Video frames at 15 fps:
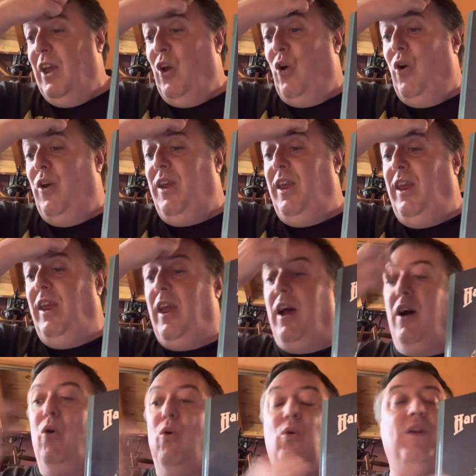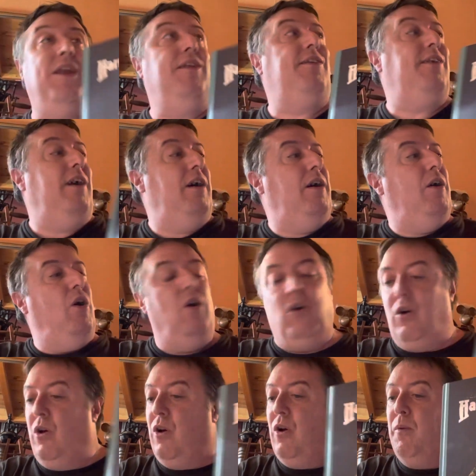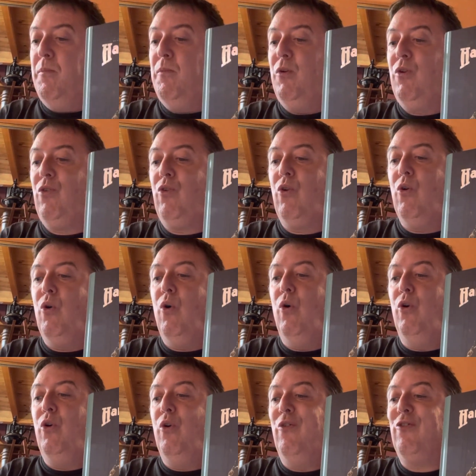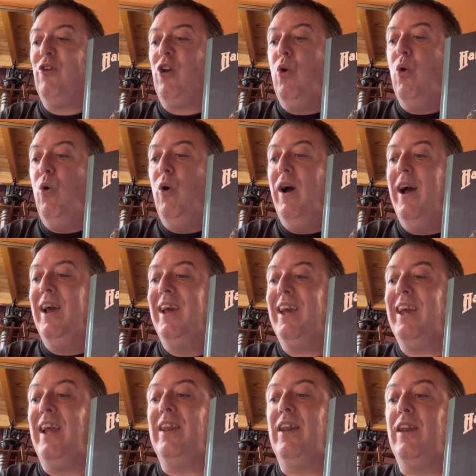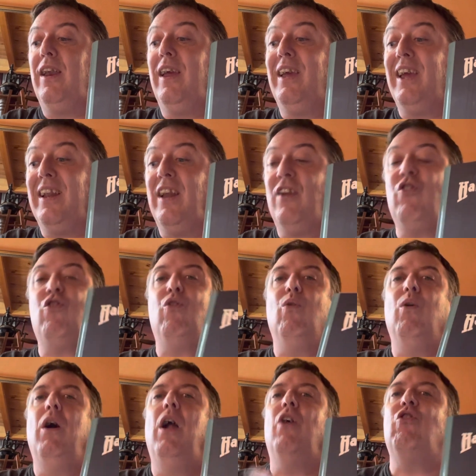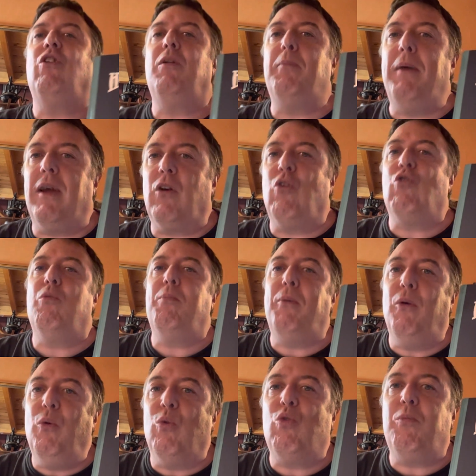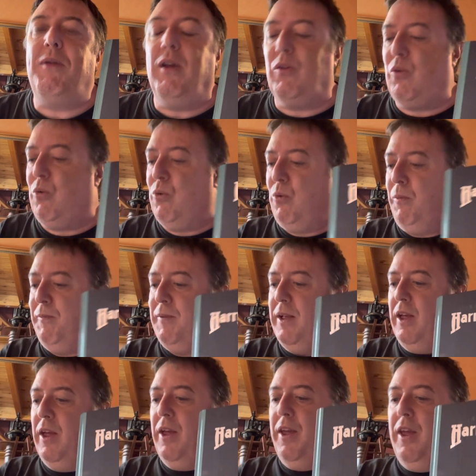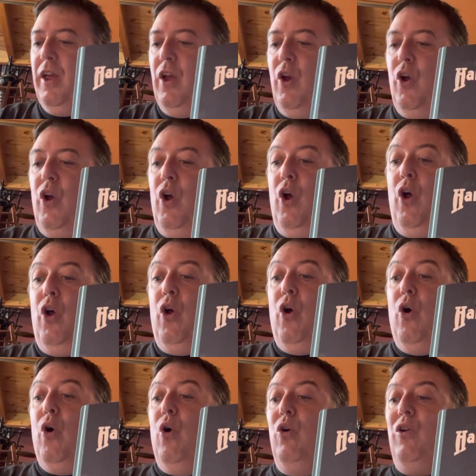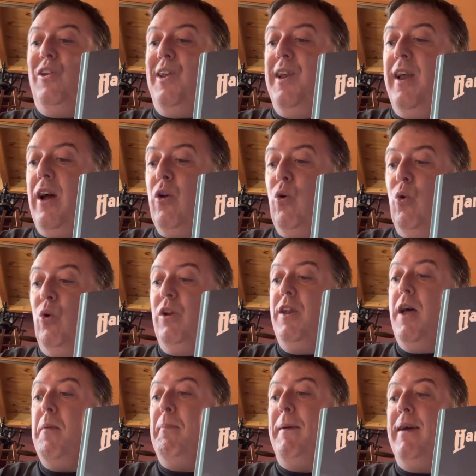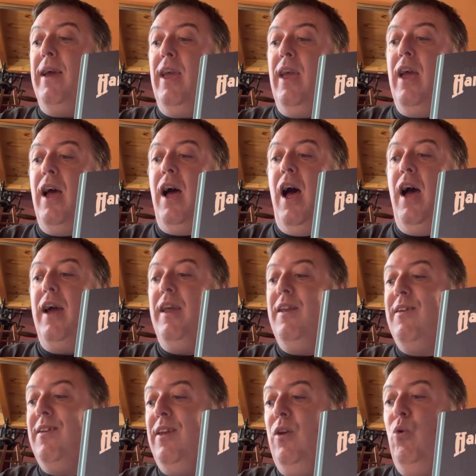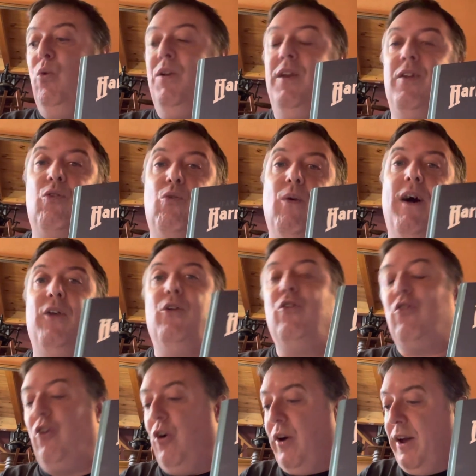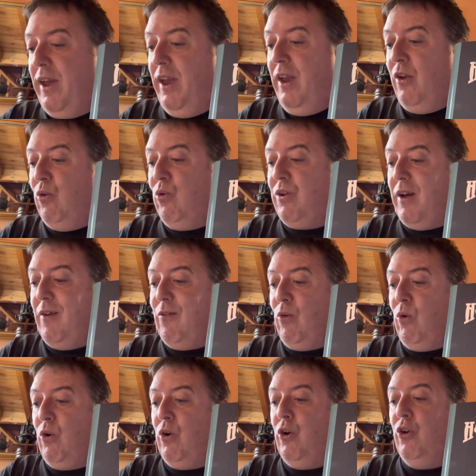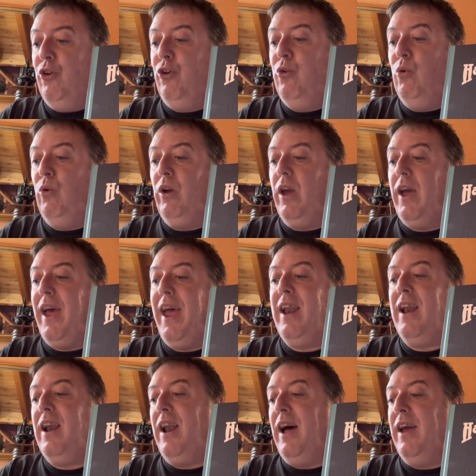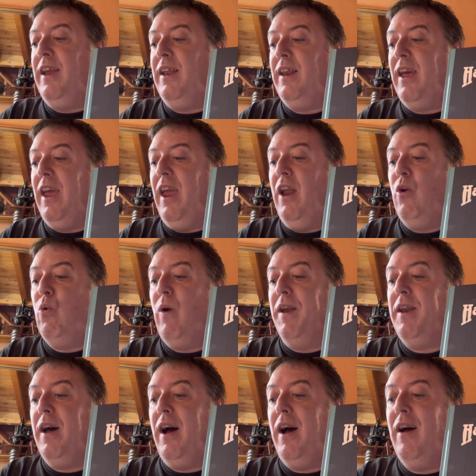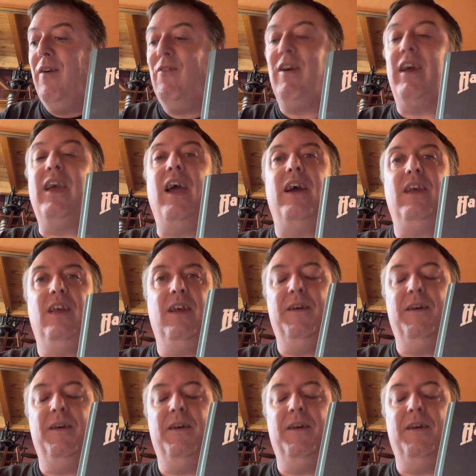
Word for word: Euh, il y a au dessin euh, Monsieur Onofrio Cataccio. Alors j'espère que je prononce bien son nom. Au scénario, d'après un récit, une histoire de genre, nous avons Doug Headline et Luana Vergari.